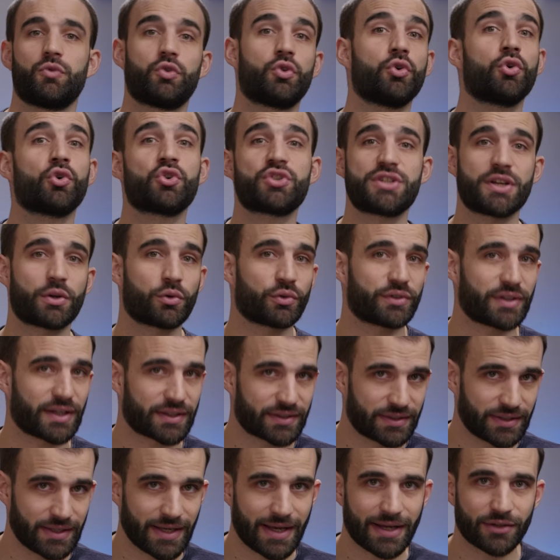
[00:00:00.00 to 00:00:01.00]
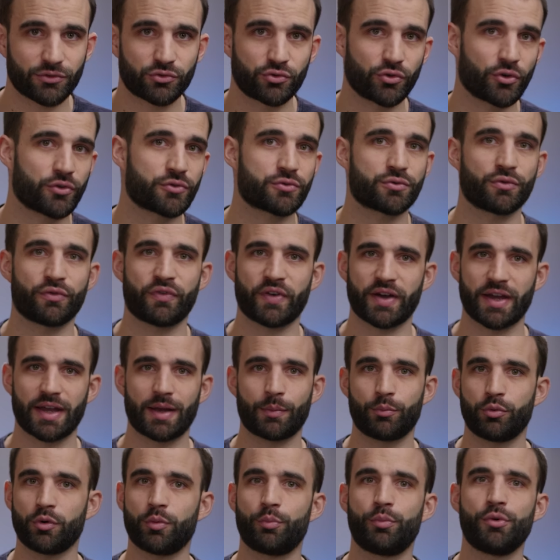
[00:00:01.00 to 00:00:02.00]
Donc j'ai contacté Arthur, son
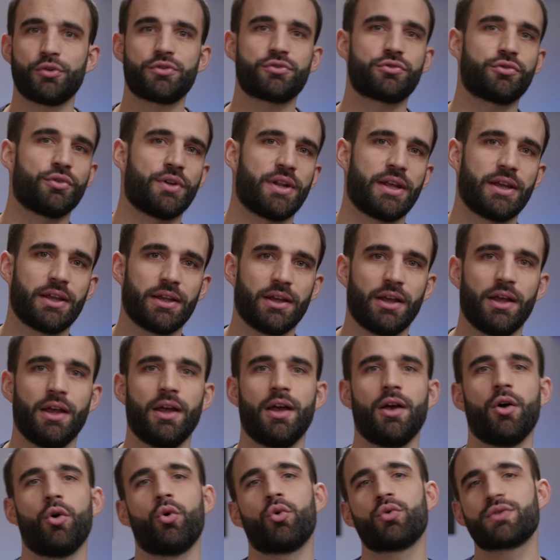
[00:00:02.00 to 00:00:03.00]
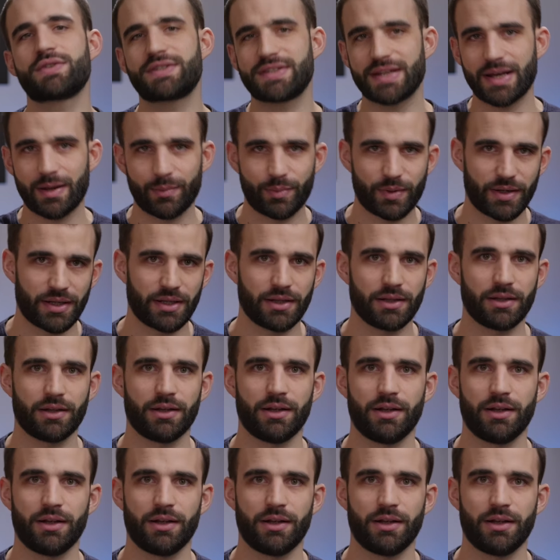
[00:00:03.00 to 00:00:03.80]
frère, pour postuler, on s'est appelé,